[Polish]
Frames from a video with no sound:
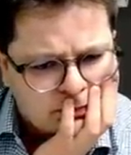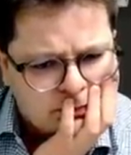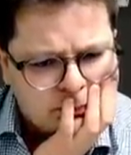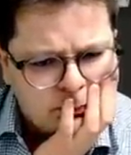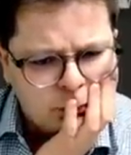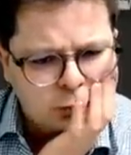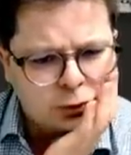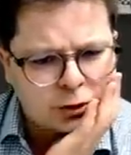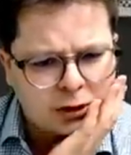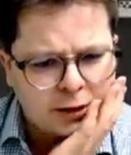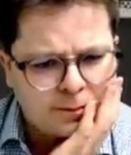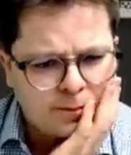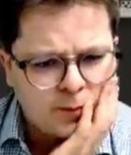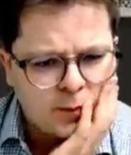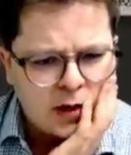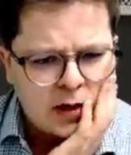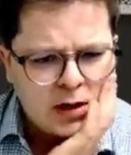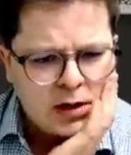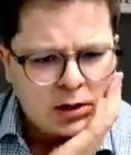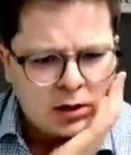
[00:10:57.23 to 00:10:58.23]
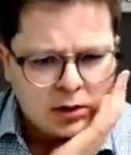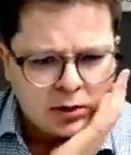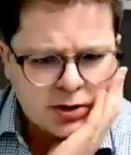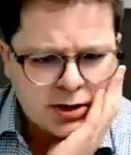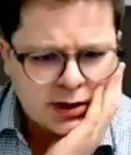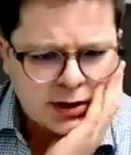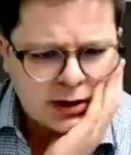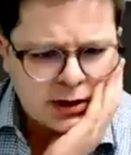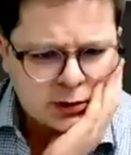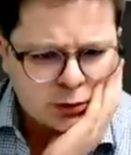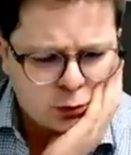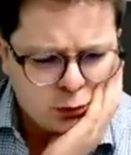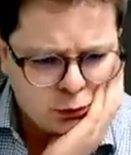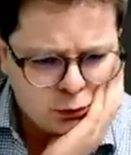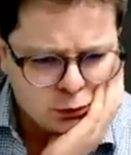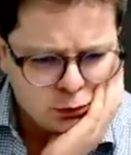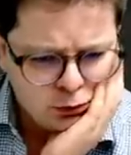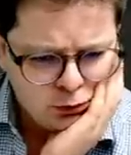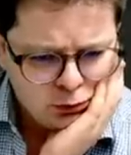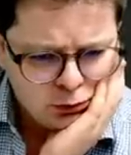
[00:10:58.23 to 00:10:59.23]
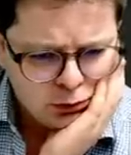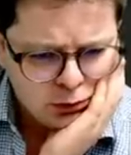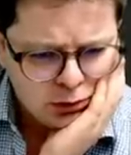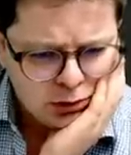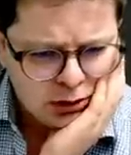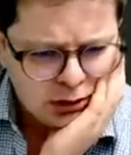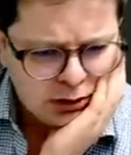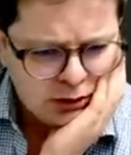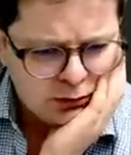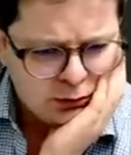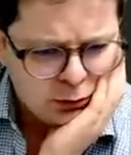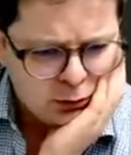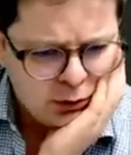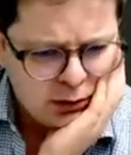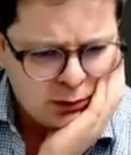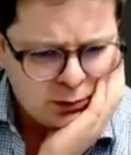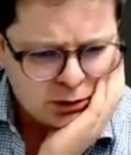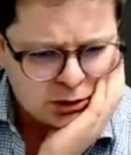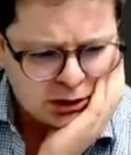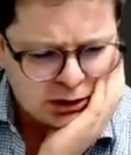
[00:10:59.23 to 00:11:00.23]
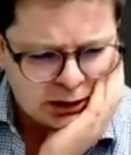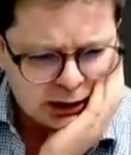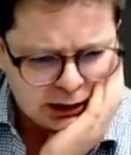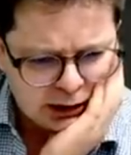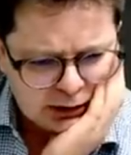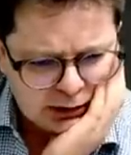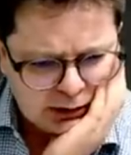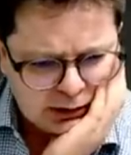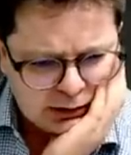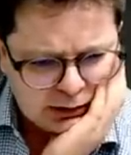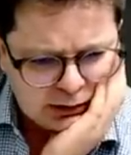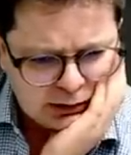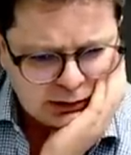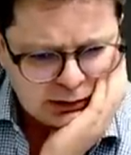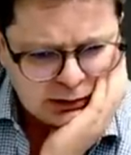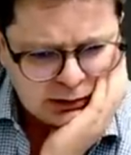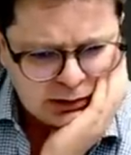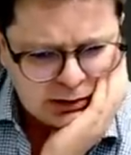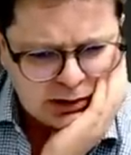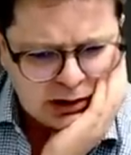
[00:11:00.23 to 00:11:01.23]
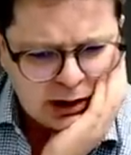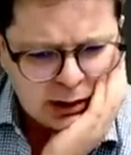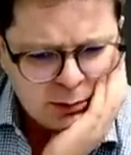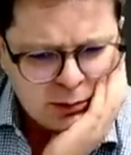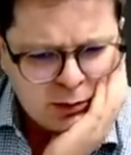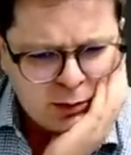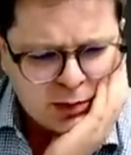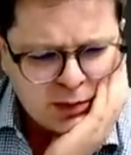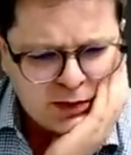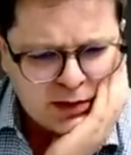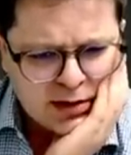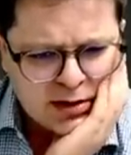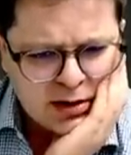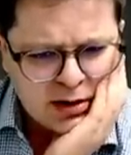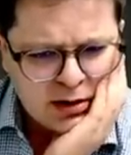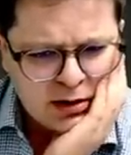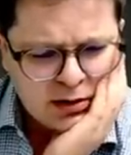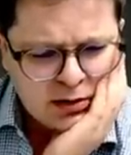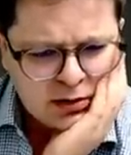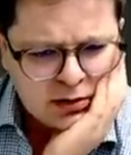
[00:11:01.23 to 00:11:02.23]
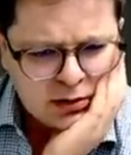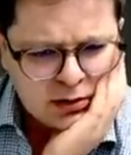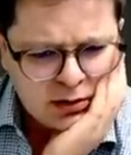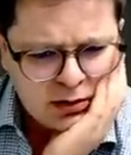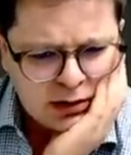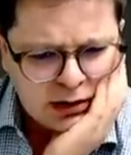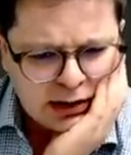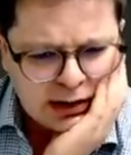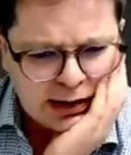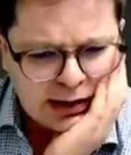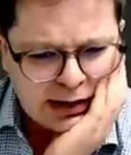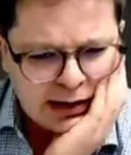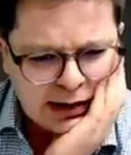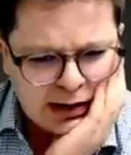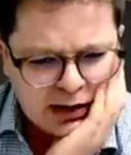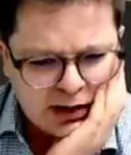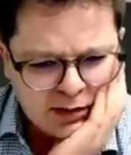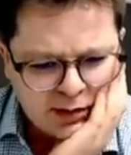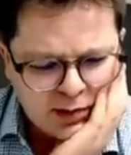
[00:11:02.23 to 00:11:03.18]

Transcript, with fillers: Muszę. On zagra tu i w ogóle może tak. Y, albo wprowadzę... A,